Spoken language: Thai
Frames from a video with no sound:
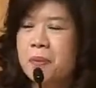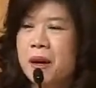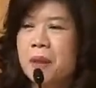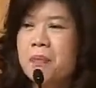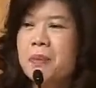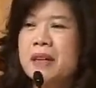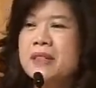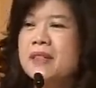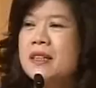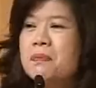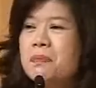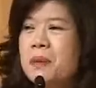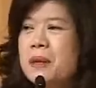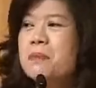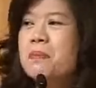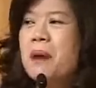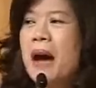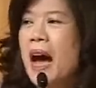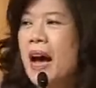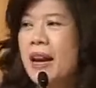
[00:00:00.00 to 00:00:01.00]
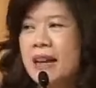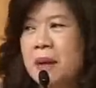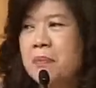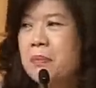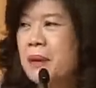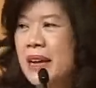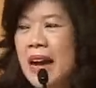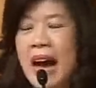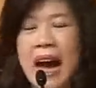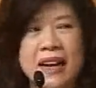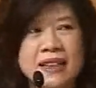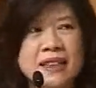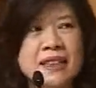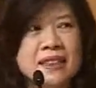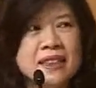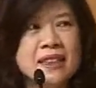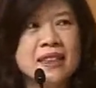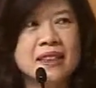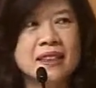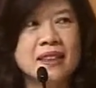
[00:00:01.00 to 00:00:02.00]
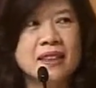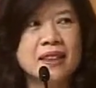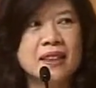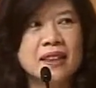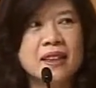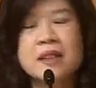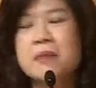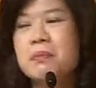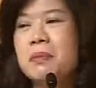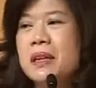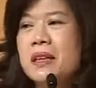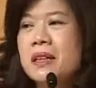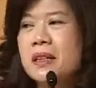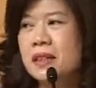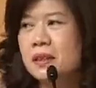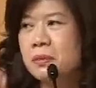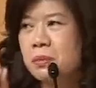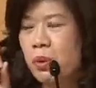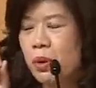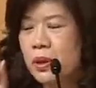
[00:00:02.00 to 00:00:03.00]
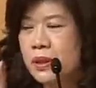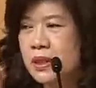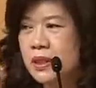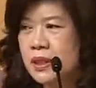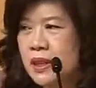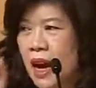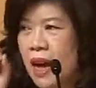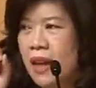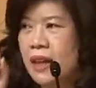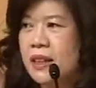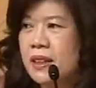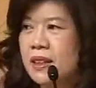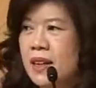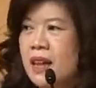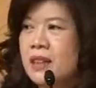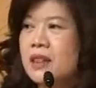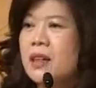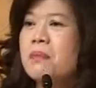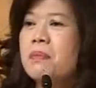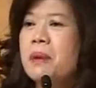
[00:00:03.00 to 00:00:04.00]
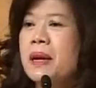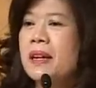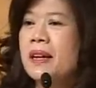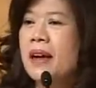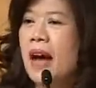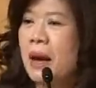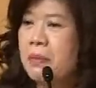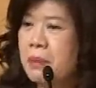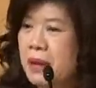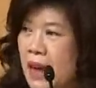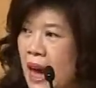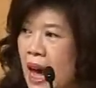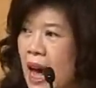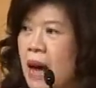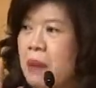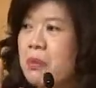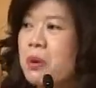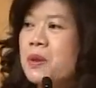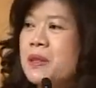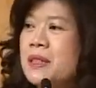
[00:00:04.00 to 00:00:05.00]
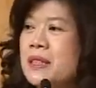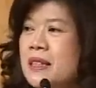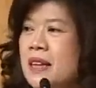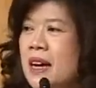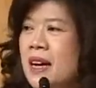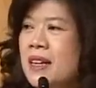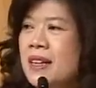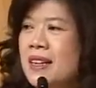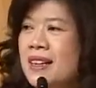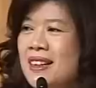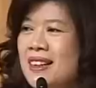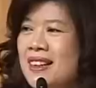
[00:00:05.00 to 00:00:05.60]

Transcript: ก็เหมือนสปริตพาธรรมดาจริงๆเลยมี1 position ท่านก็เป็นกลายเป็น5 position